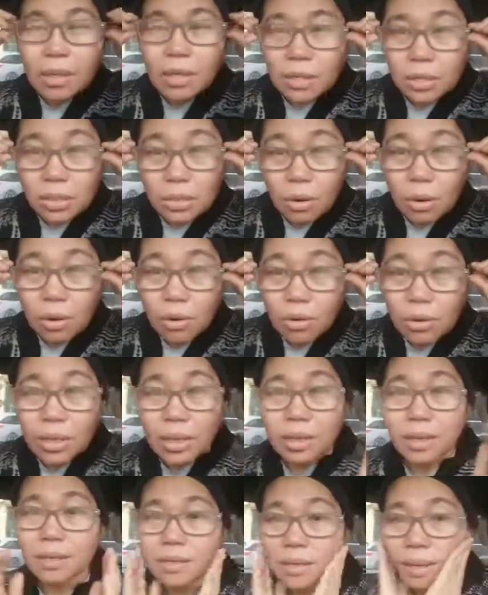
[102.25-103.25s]
so
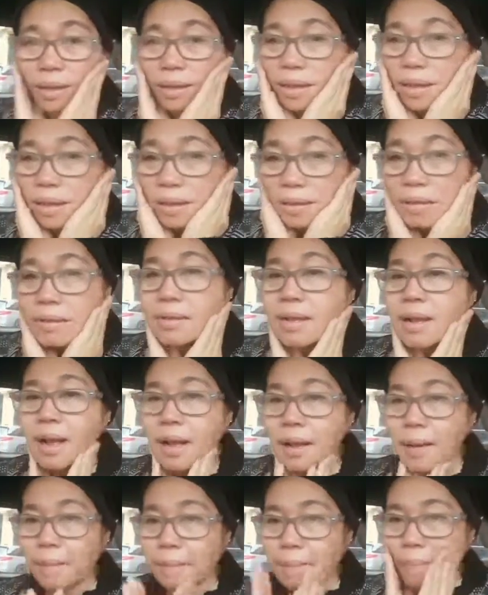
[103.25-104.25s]
yan ang
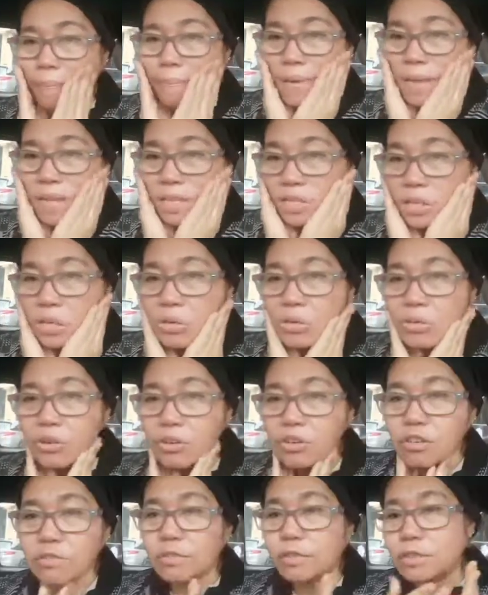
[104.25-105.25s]
video
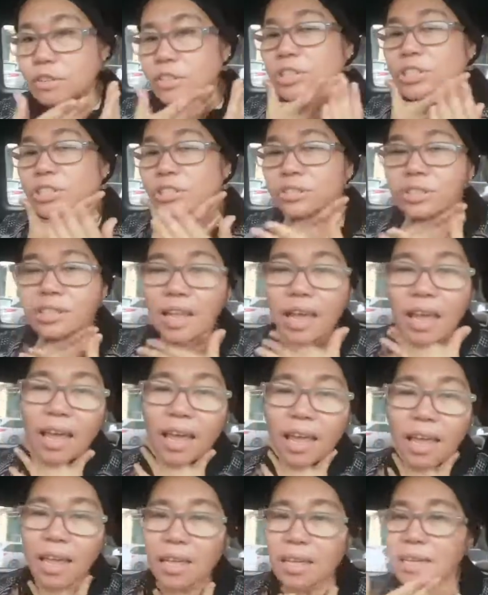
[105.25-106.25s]
ko for
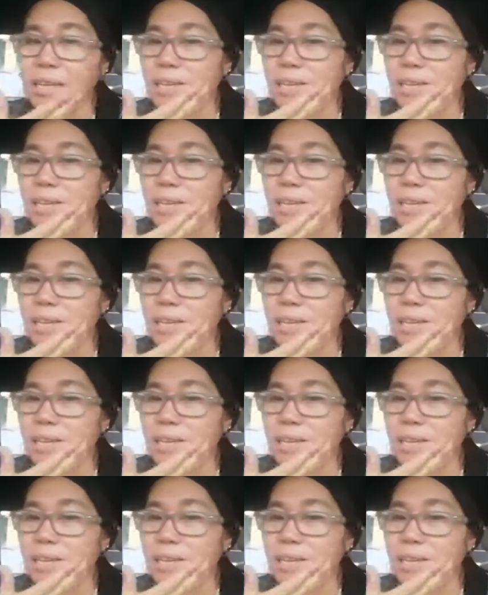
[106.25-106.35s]
today